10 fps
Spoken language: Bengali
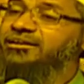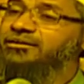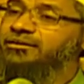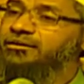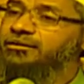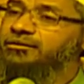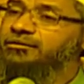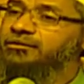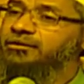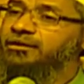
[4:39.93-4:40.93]
পবিত্র
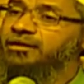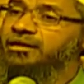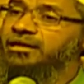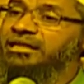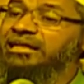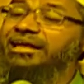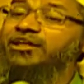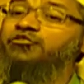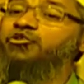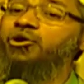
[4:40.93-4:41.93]

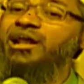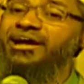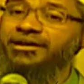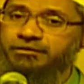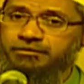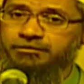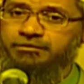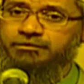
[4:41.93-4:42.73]
কোরআনের শিক্ষার উপর